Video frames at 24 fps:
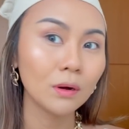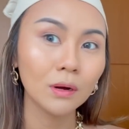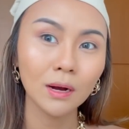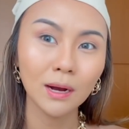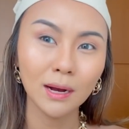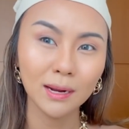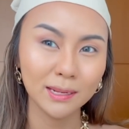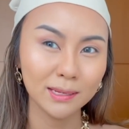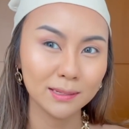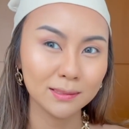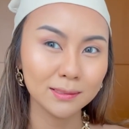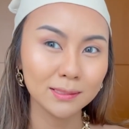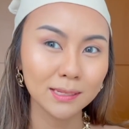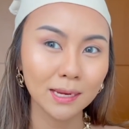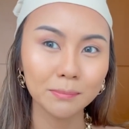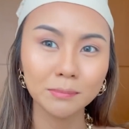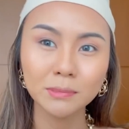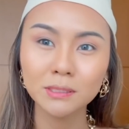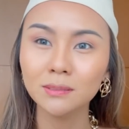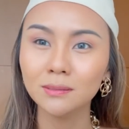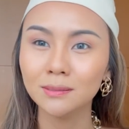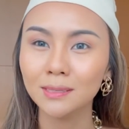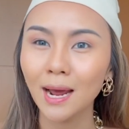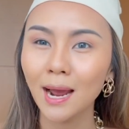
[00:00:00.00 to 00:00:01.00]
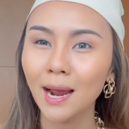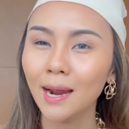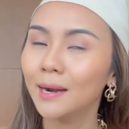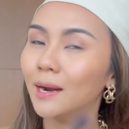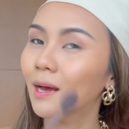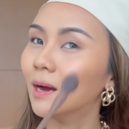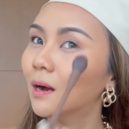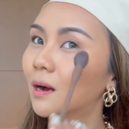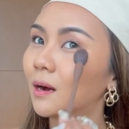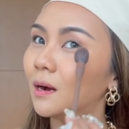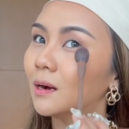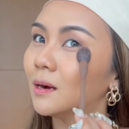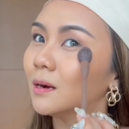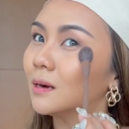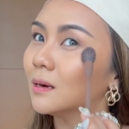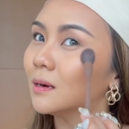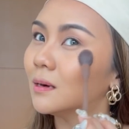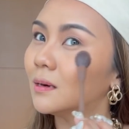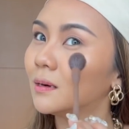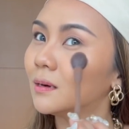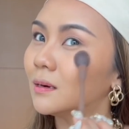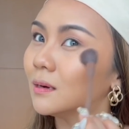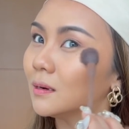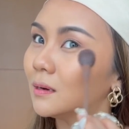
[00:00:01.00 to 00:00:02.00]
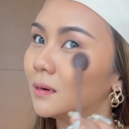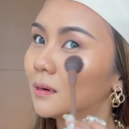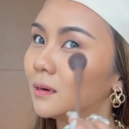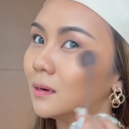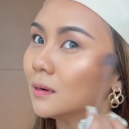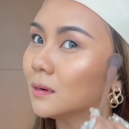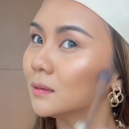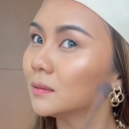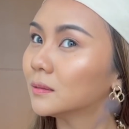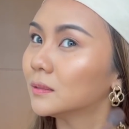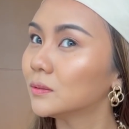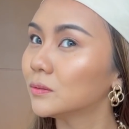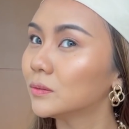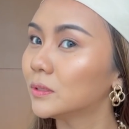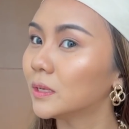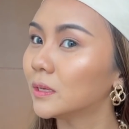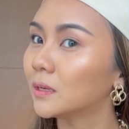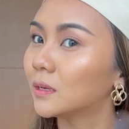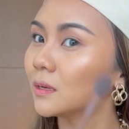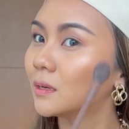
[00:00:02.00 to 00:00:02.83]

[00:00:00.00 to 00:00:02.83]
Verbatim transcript: อันนี้คือใช้มือถือถ่ายนะ ดูดิ